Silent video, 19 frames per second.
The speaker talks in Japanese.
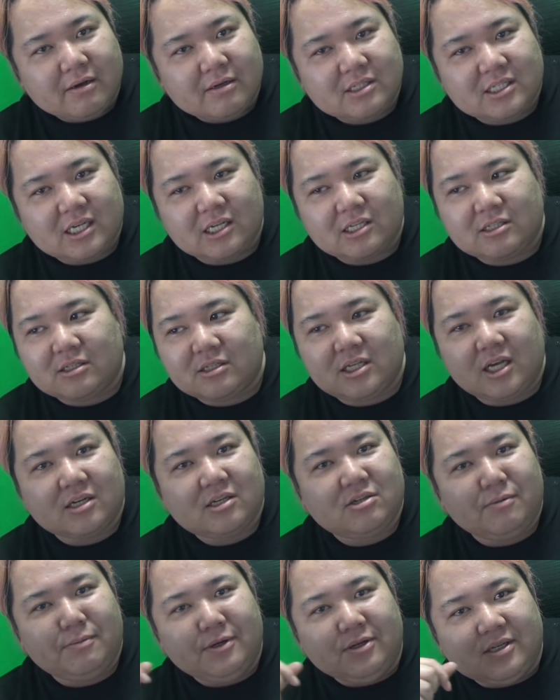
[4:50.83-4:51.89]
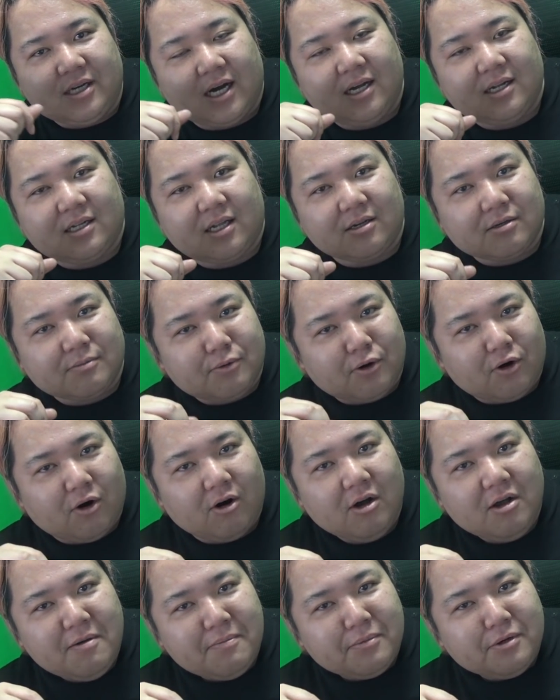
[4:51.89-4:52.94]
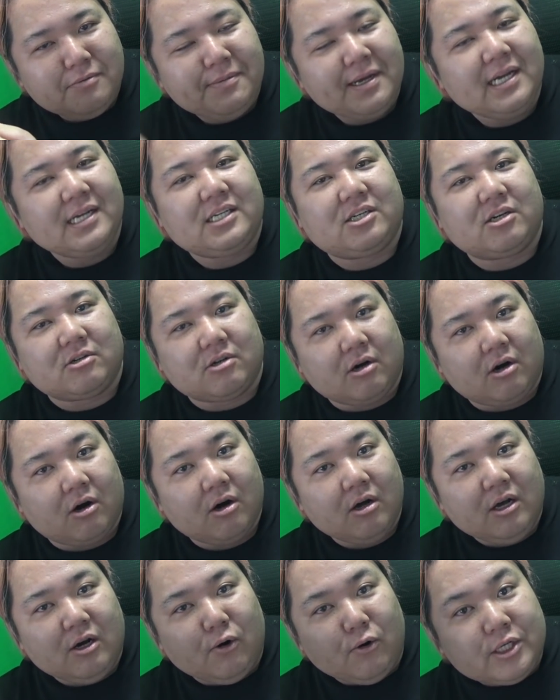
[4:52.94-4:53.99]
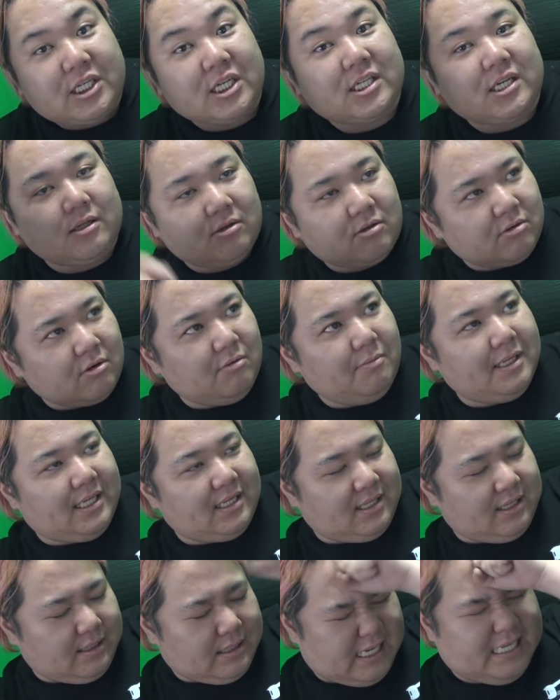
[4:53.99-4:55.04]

雑、雑居ビルに入ってる、もう、無免許のお医者さんのとこまで行って、